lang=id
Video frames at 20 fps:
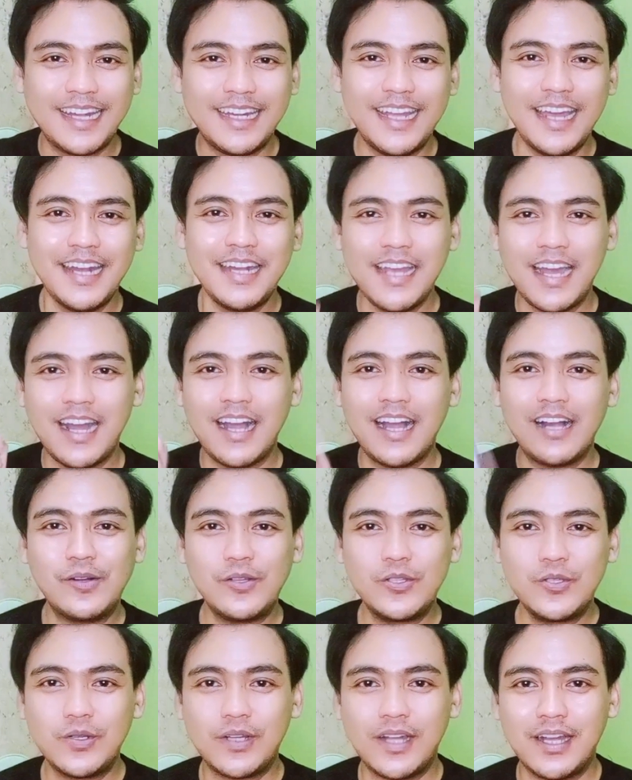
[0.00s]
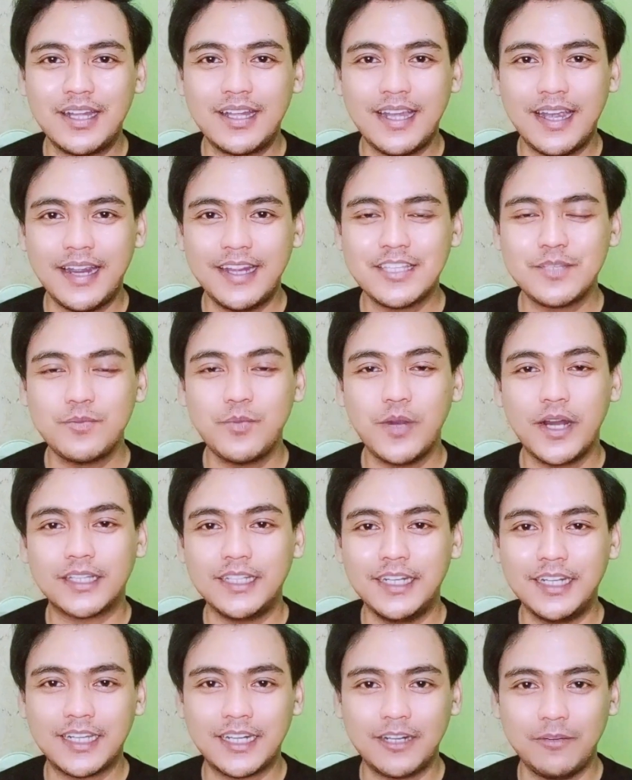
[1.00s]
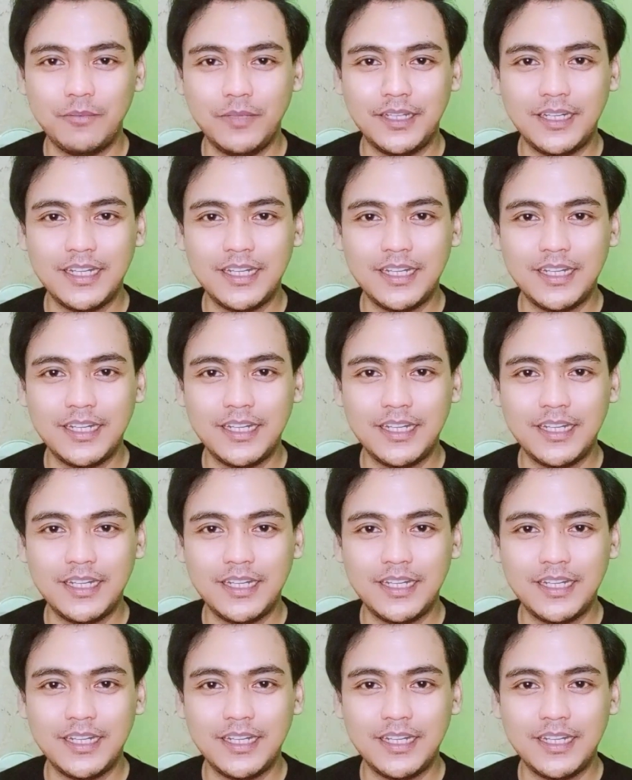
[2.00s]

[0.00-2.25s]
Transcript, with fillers: dan yang aku suka guys brightening cream